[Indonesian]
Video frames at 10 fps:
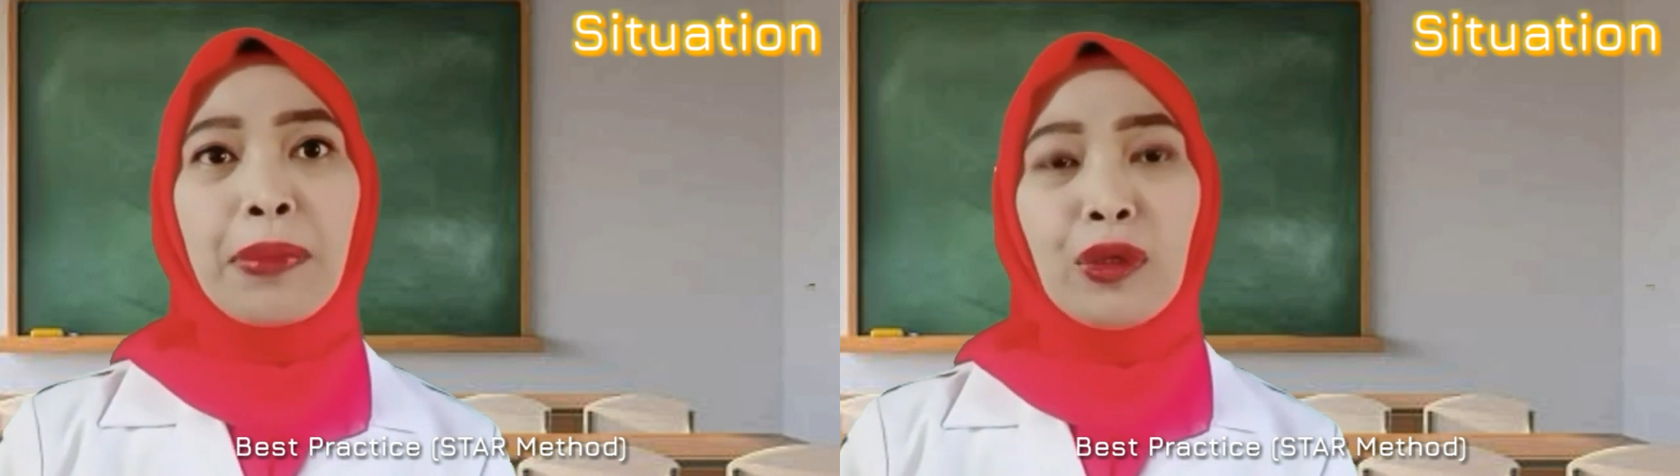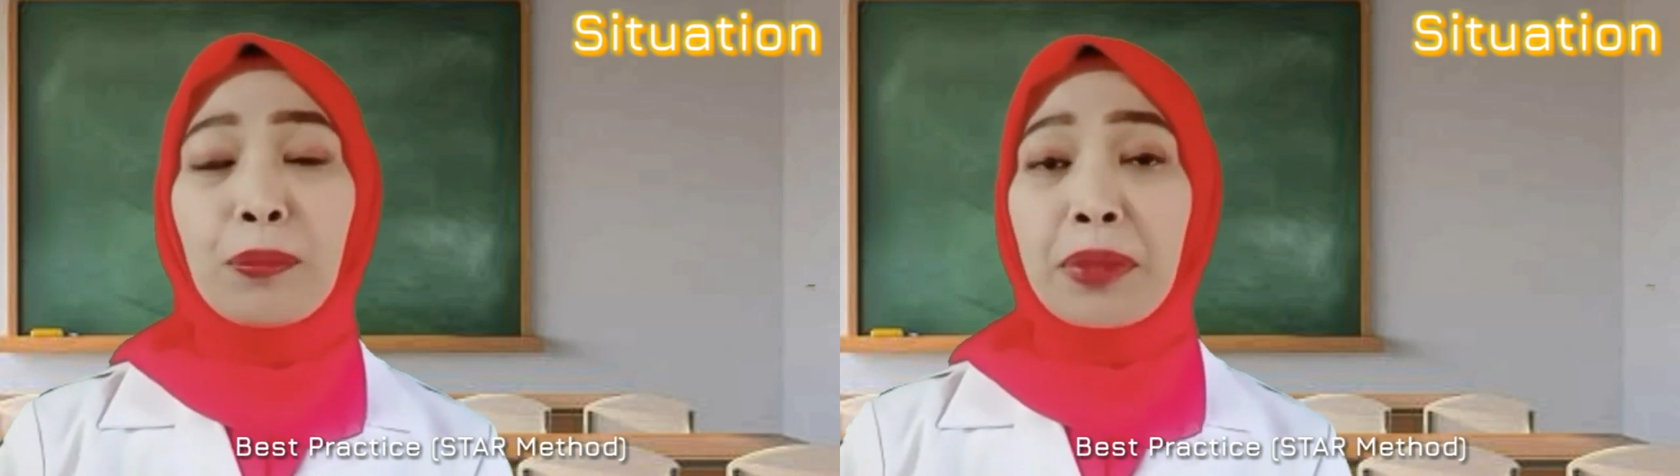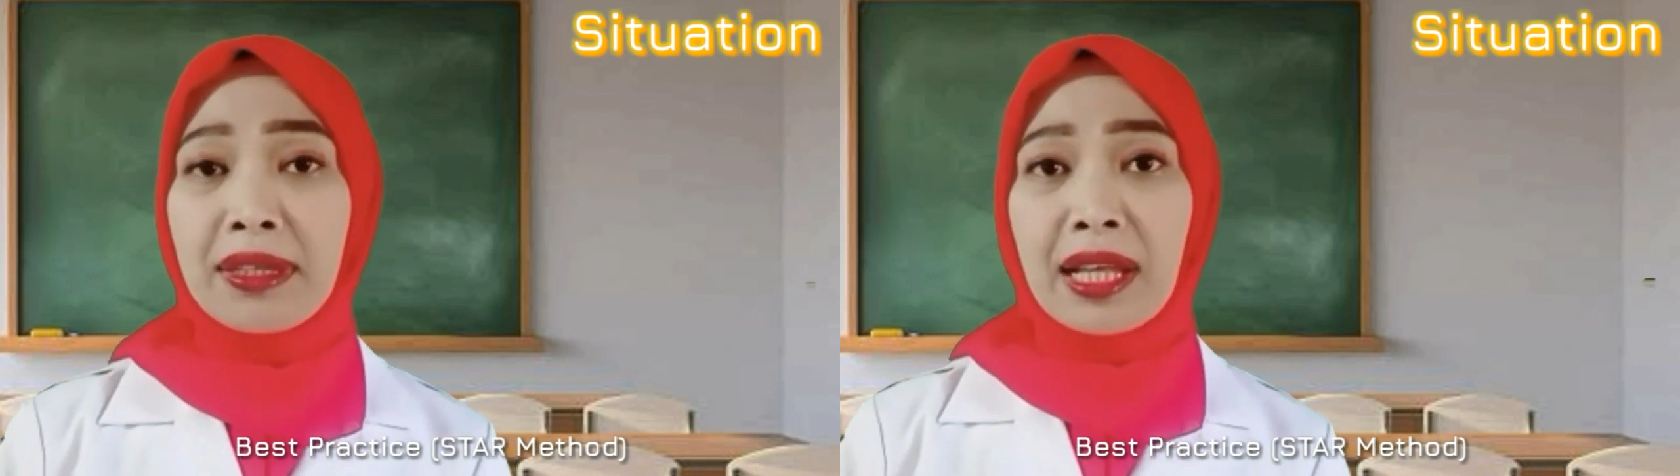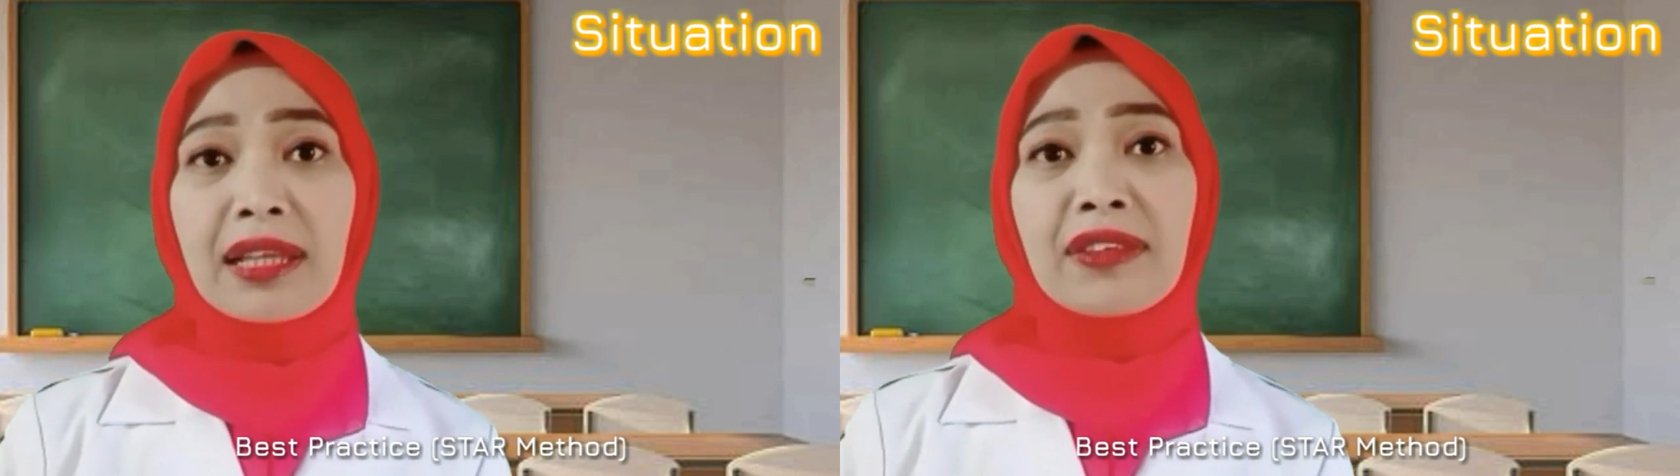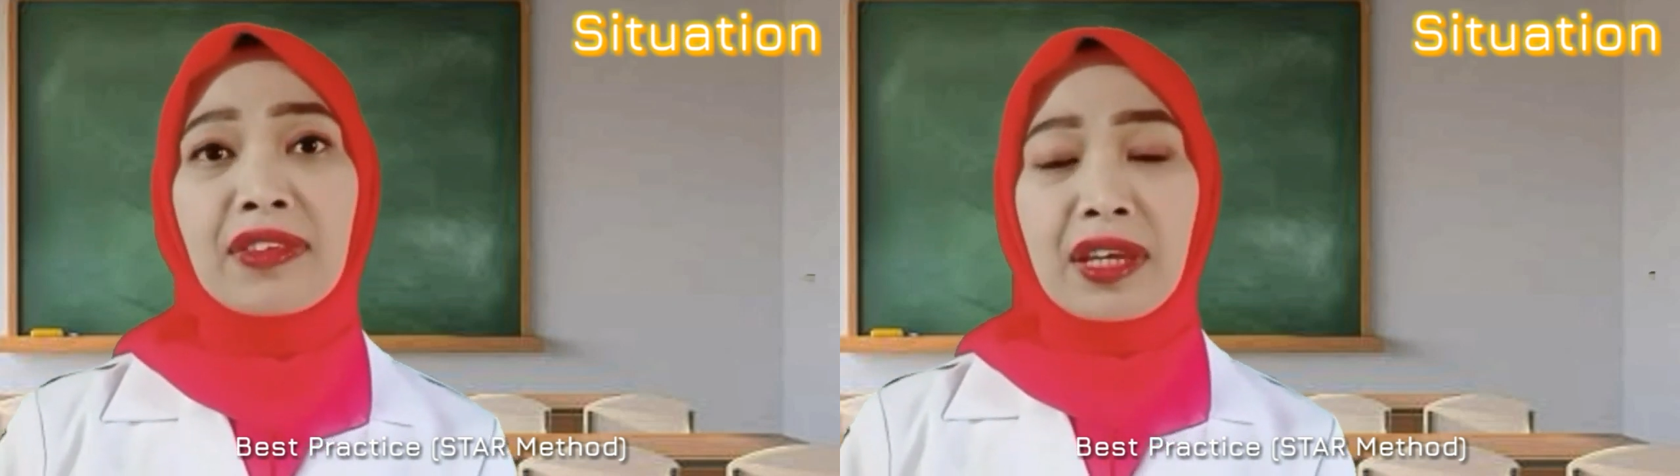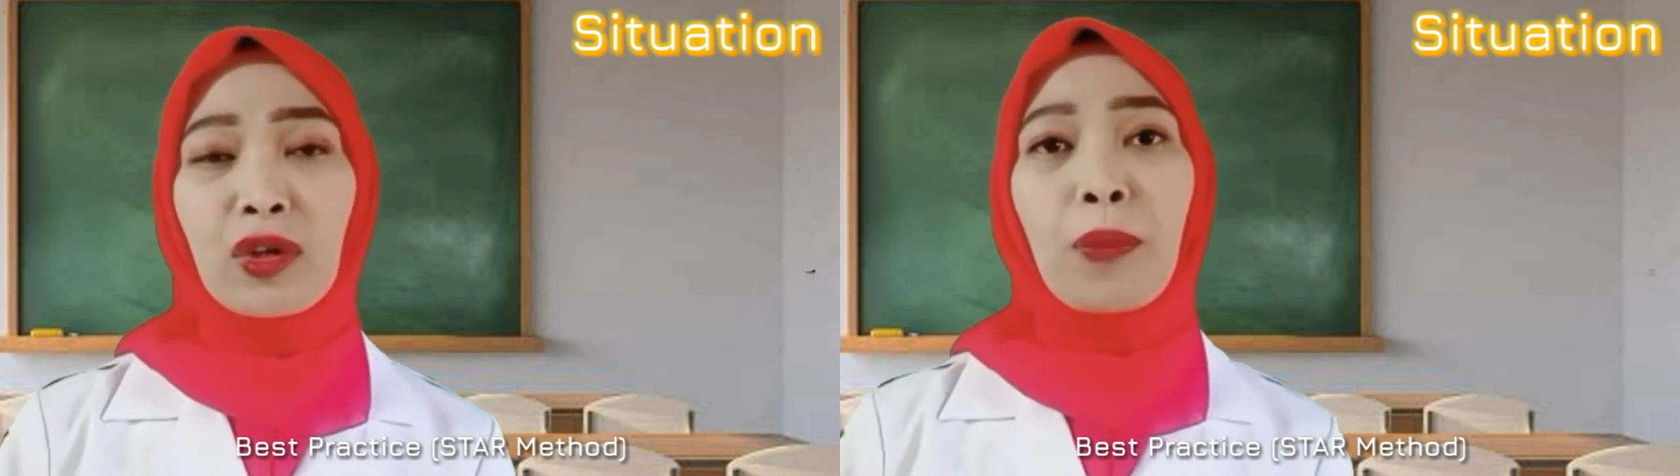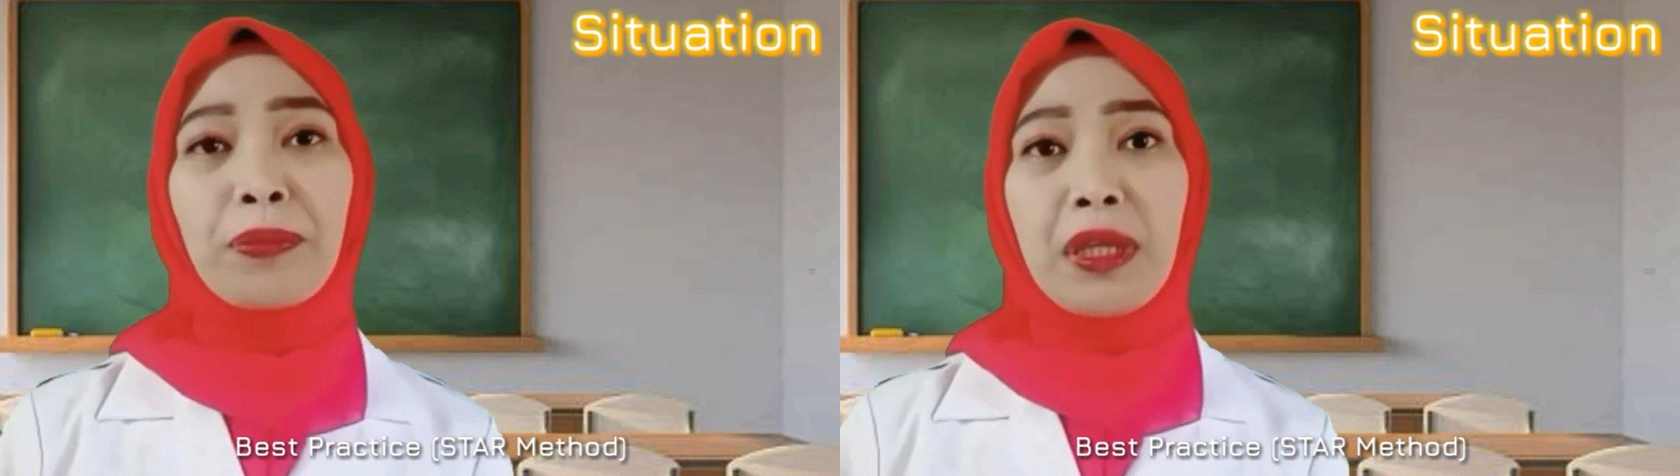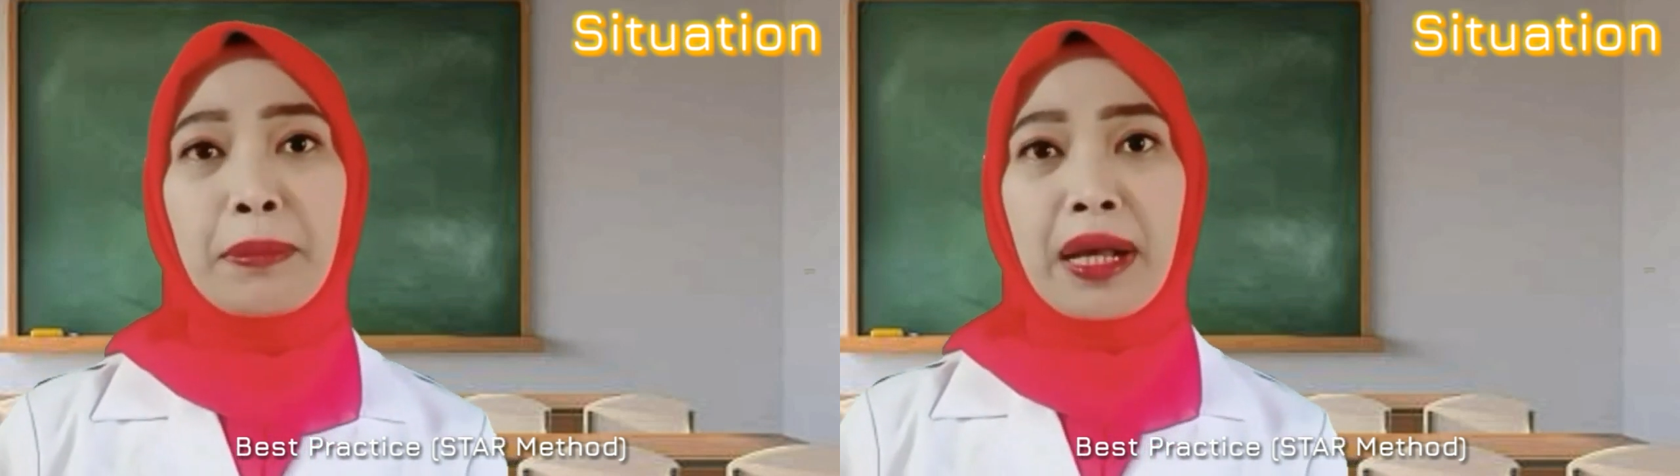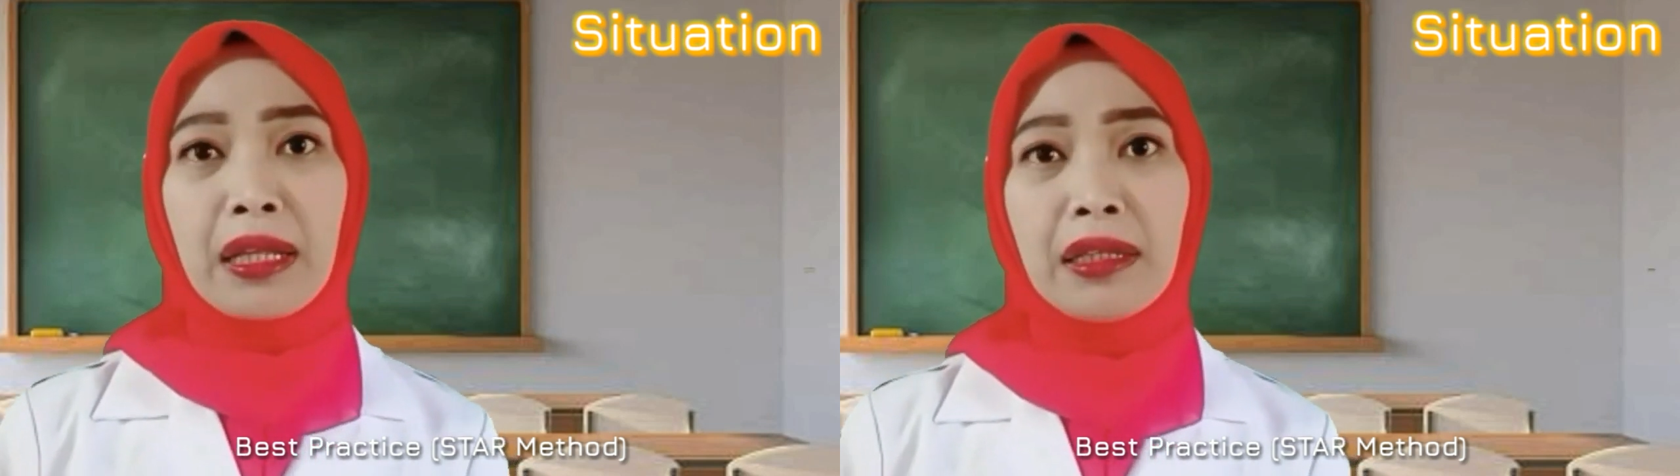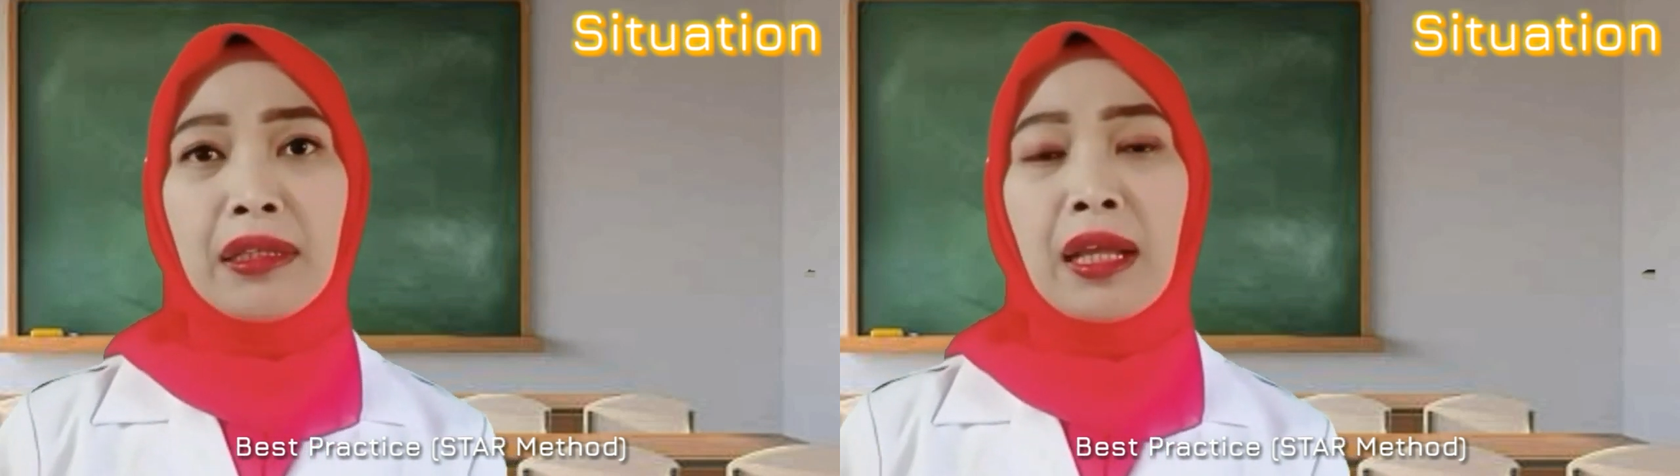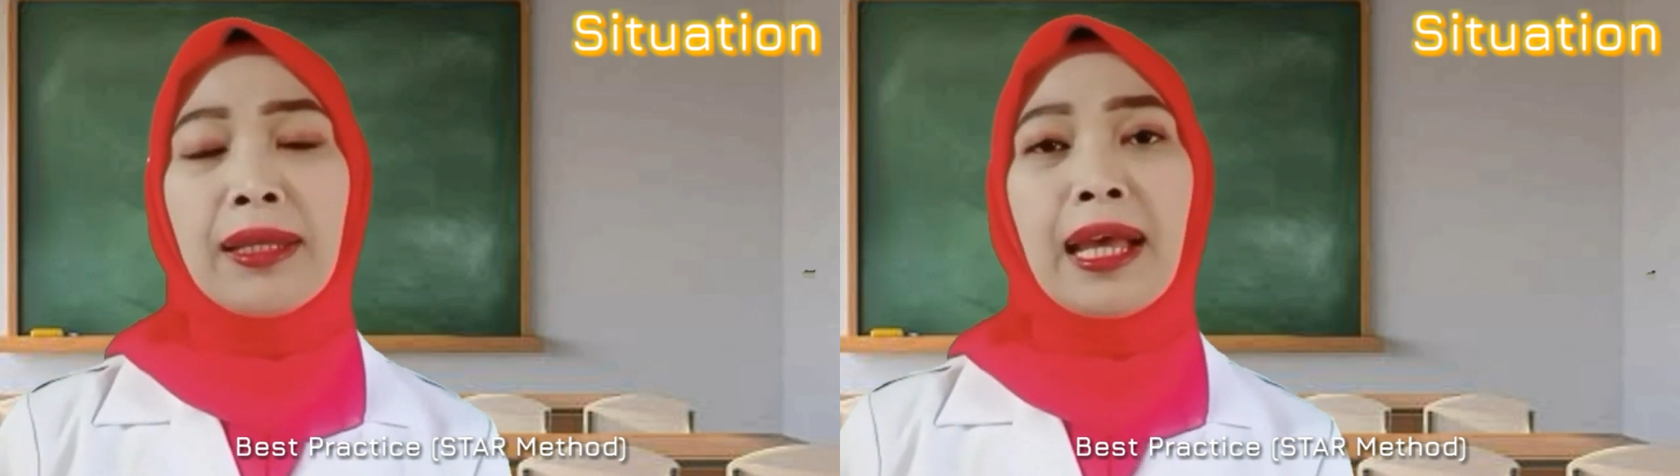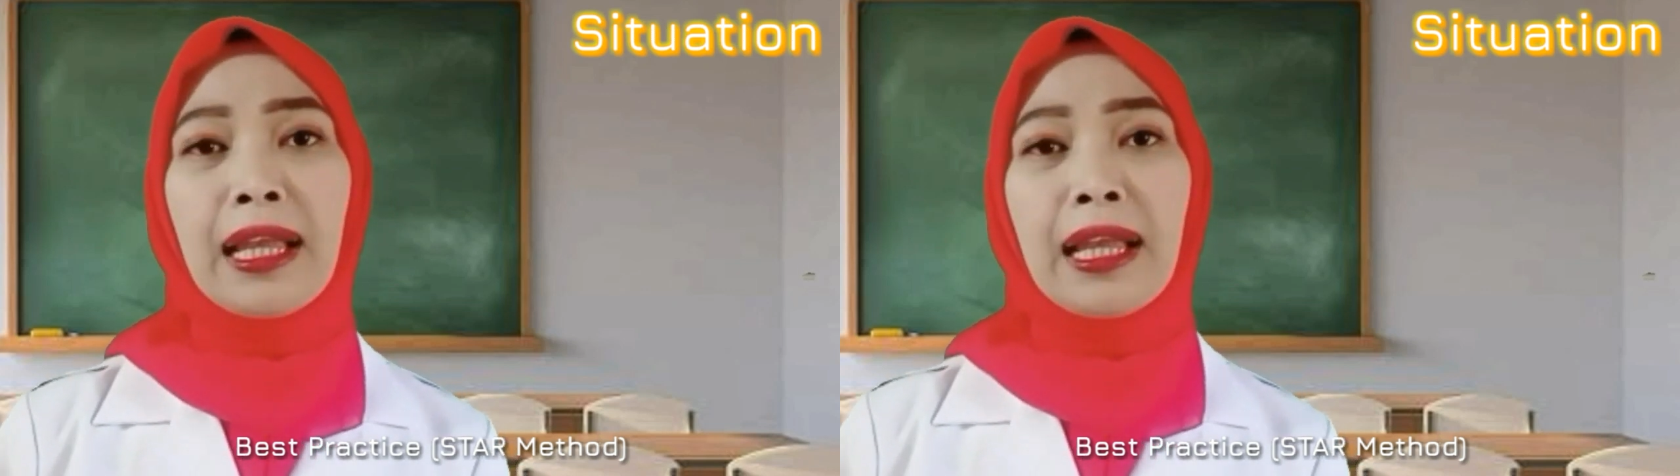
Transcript: belum berjalan secara optimal